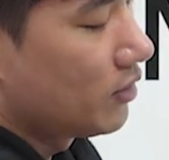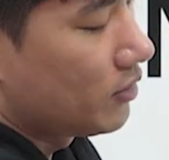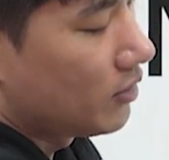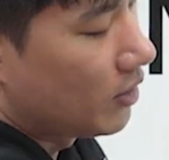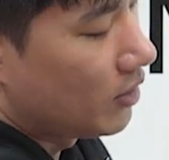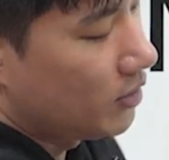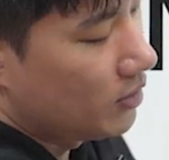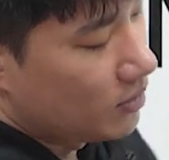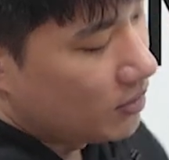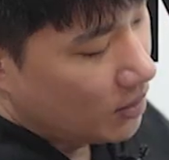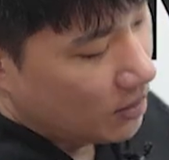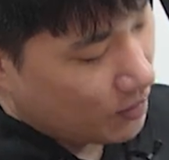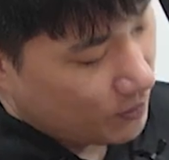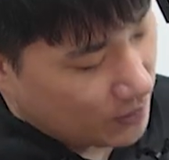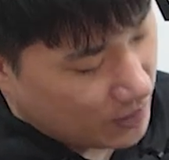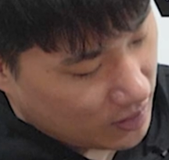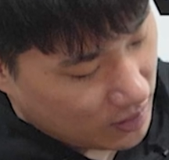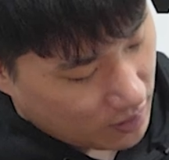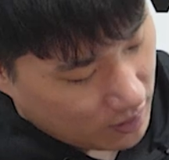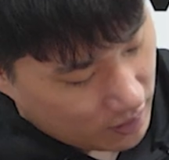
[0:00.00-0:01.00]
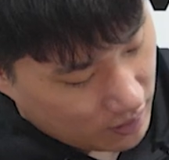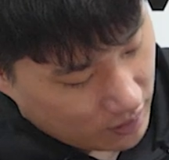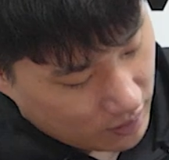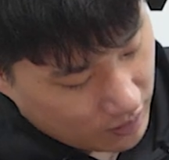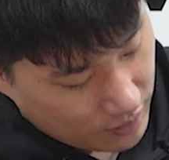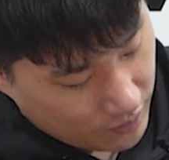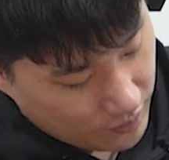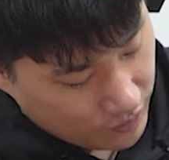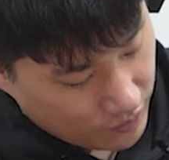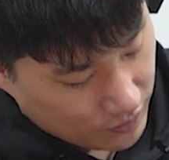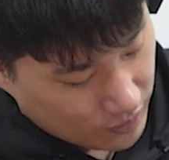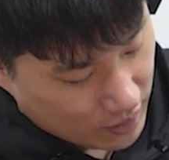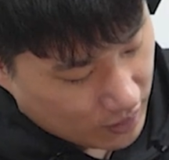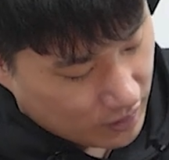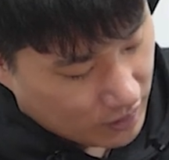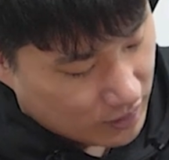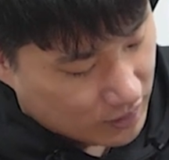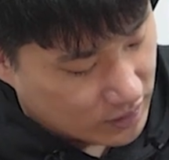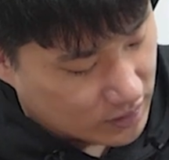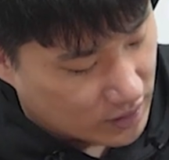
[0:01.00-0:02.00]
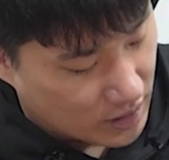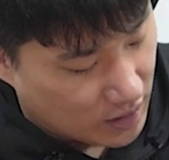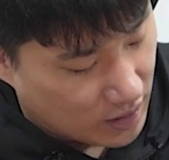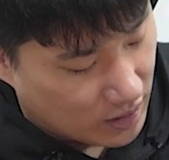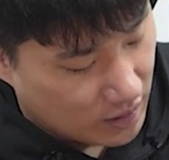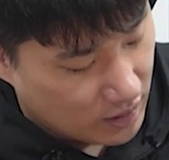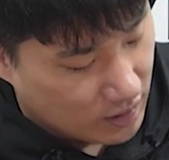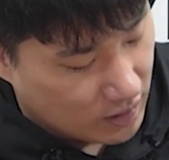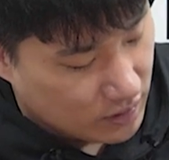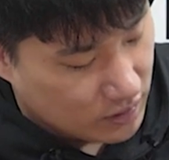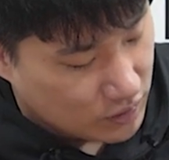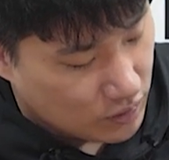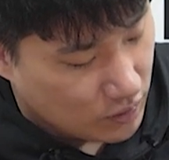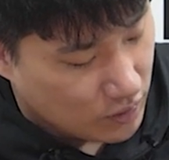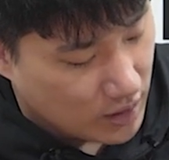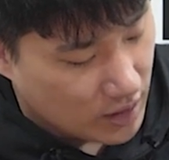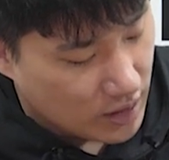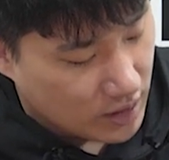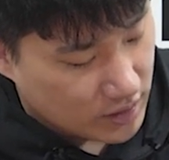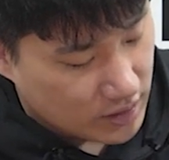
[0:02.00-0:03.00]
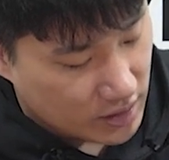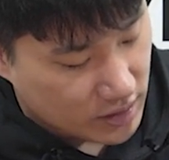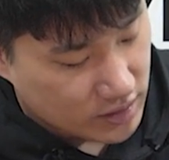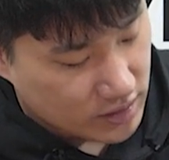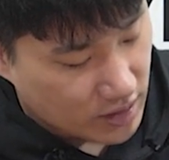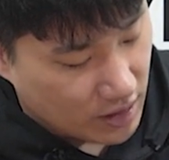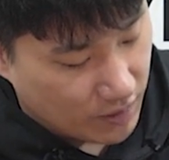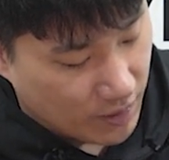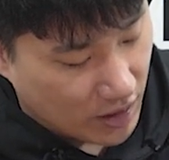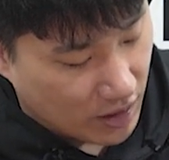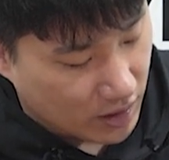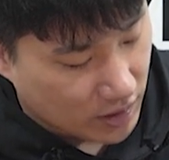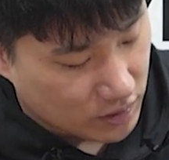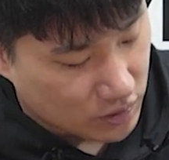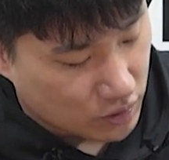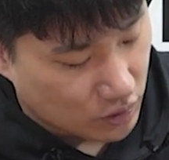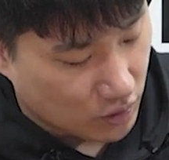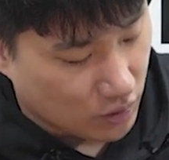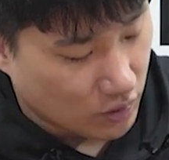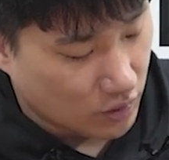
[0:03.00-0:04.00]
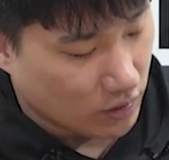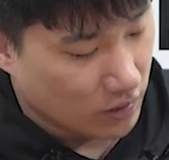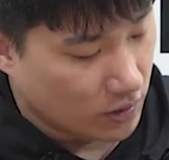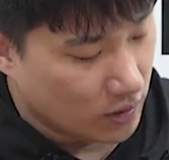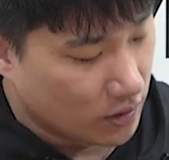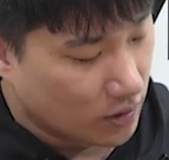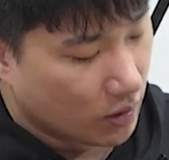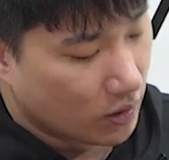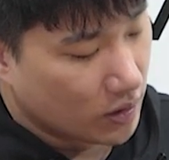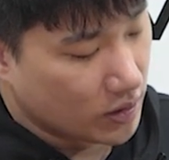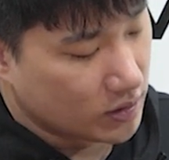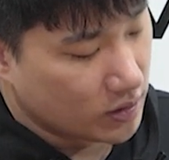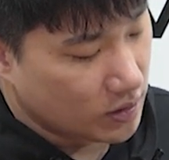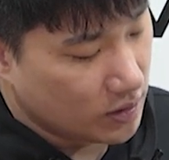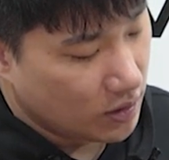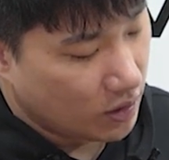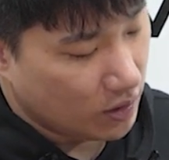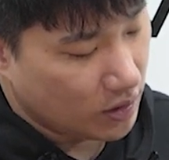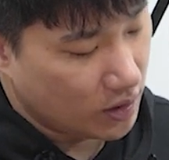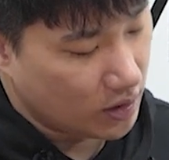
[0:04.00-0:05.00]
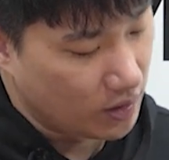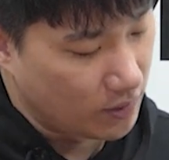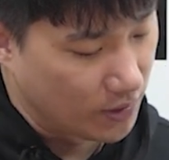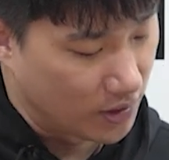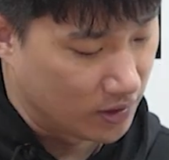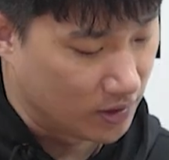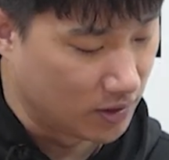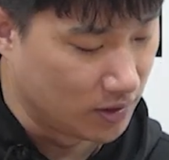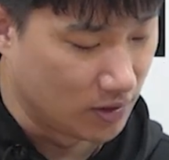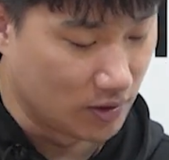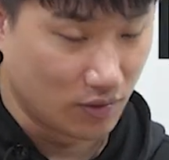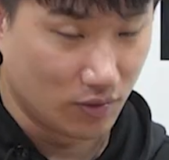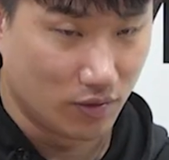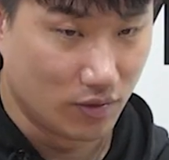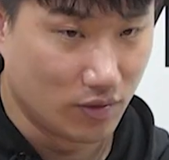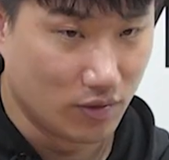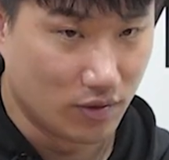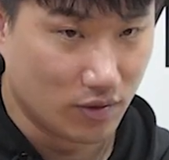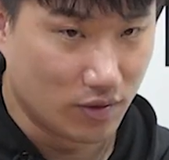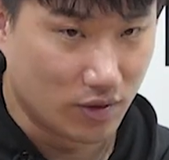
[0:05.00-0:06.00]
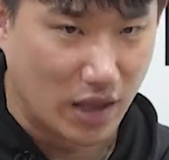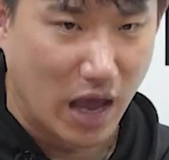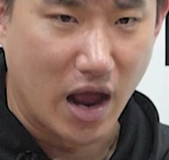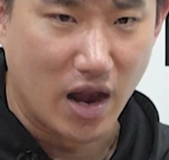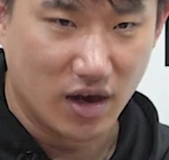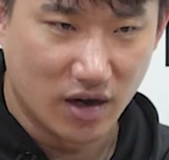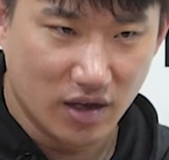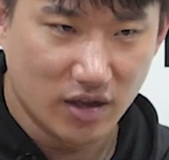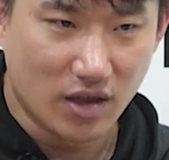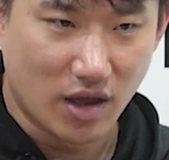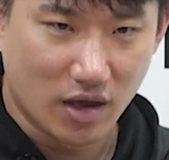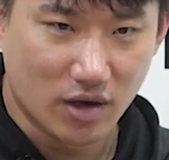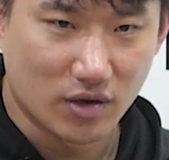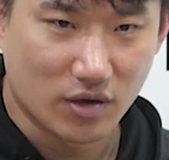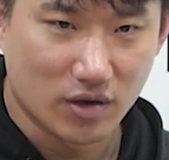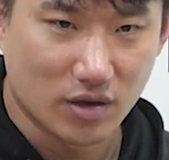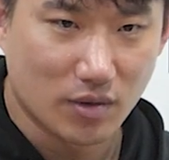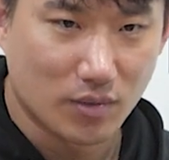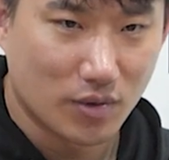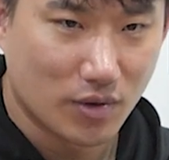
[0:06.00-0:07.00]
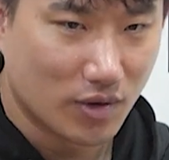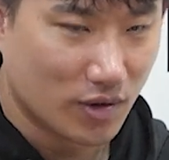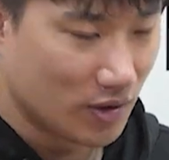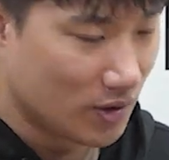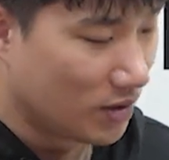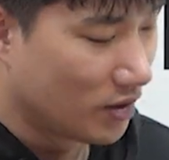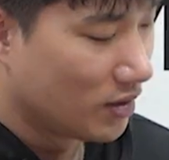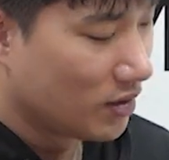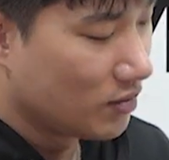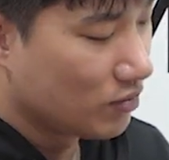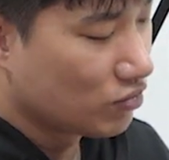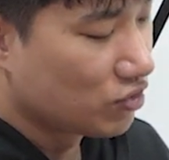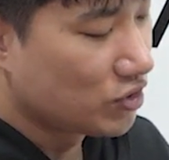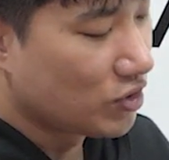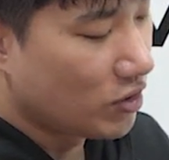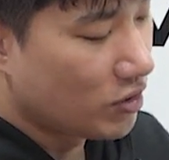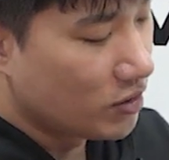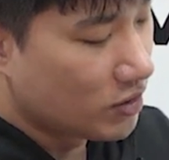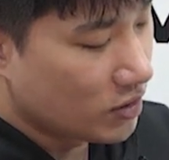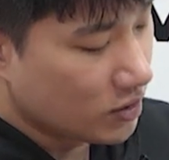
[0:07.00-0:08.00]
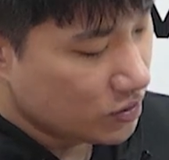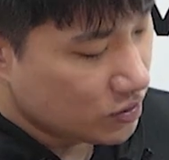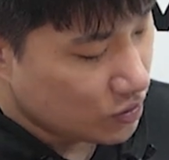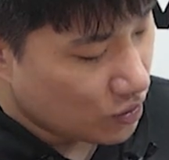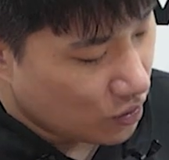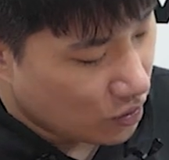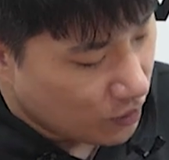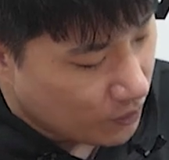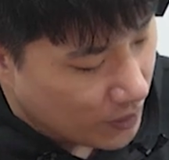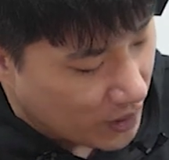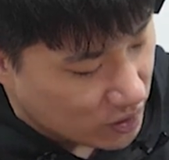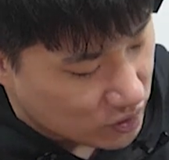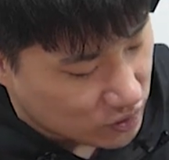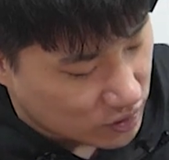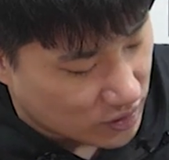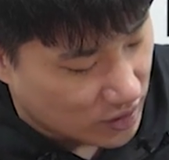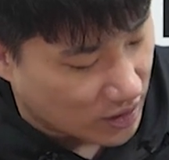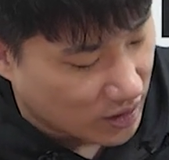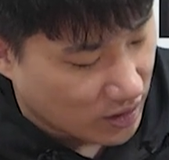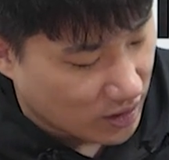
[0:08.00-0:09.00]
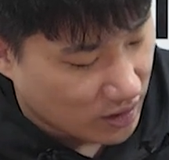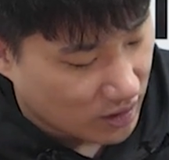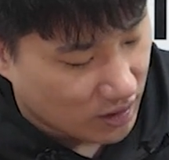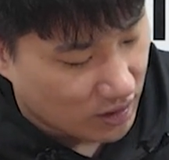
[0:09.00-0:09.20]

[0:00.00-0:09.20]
내린 다음에 자, 손가락 살짝 바깥쪽으로. 여기서 이렇게 되면 안 된다고. 난리나 이렇게 되면. 무조건 끝쪽으로 빼준다.